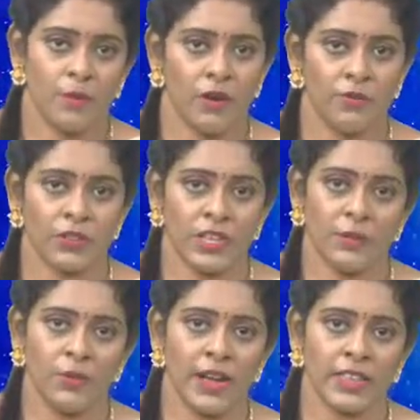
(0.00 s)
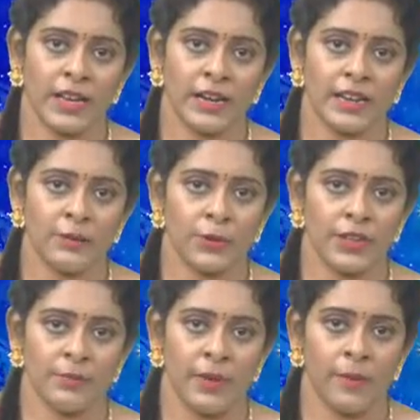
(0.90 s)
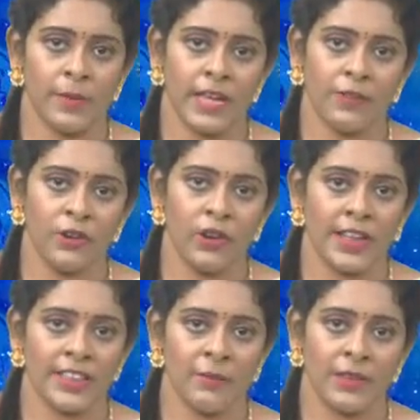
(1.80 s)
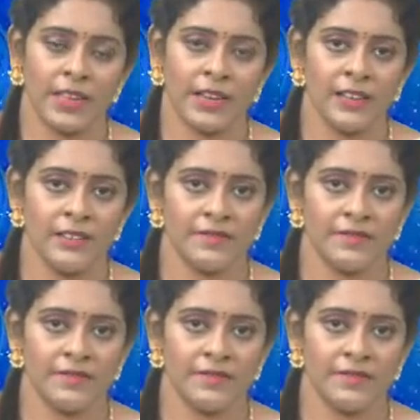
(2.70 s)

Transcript: మా ఉదయము ఐదు గంటలకు పుట్టింది పాప ఏ ఊర్లో హైదరాబాదేనా